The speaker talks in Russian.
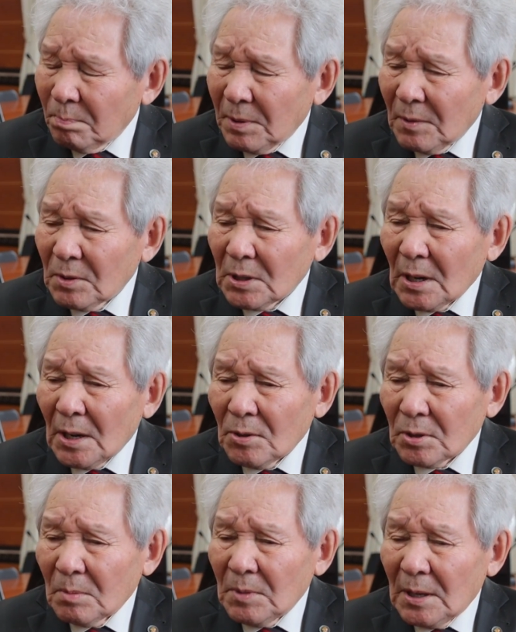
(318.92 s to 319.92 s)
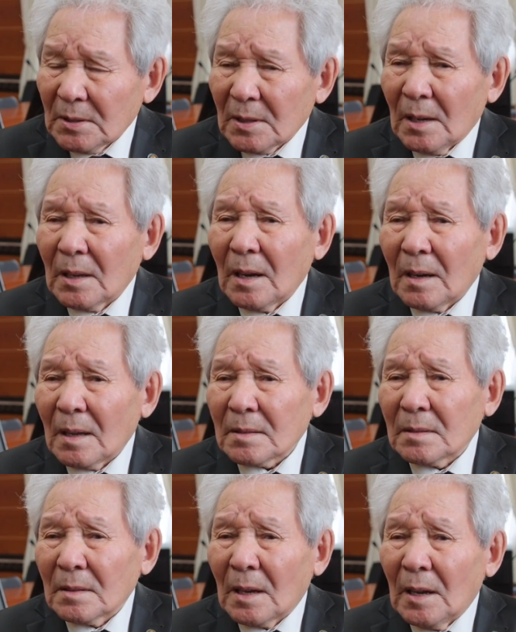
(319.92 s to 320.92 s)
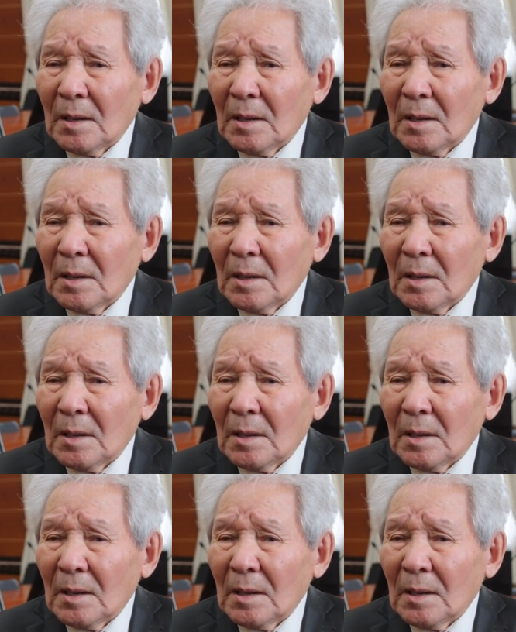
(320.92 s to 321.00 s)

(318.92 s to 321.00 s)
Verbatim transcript: превышающем несколько раз